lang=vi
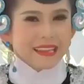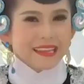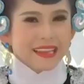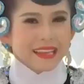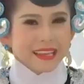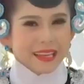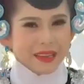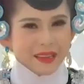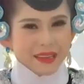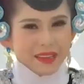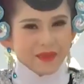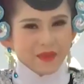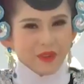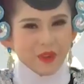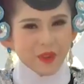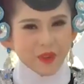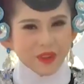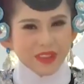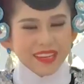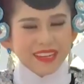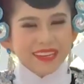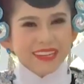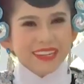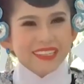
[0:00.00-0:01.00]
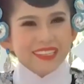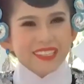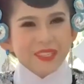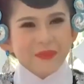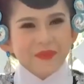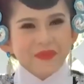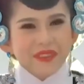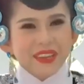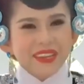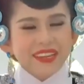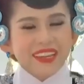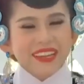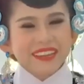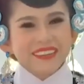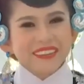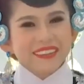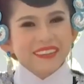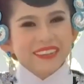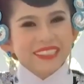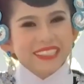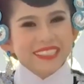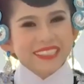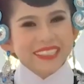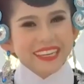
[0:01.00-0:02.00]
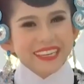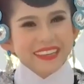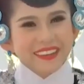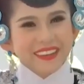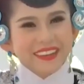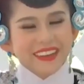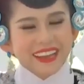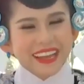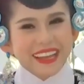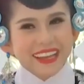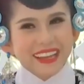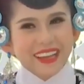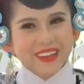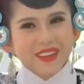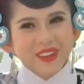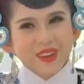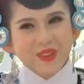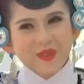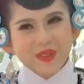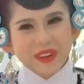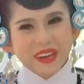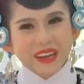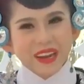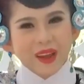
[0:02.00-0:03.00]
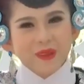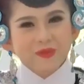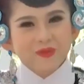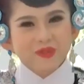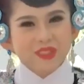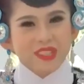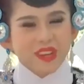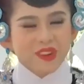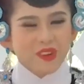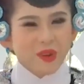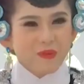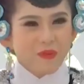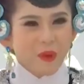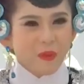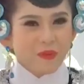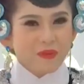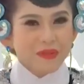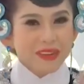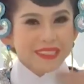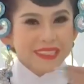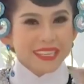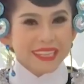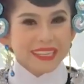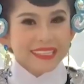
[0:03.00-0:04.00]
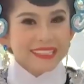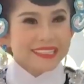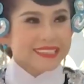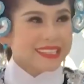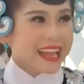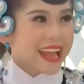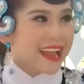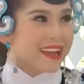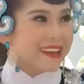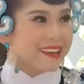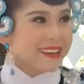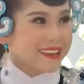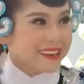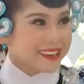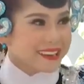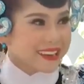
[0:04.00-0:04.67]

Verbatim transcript: và cái vui nhất là sắp tới đây nữa thì chắc có lẽ là đoàn Quỳnh Long sẽ có một bước tiến xa hơn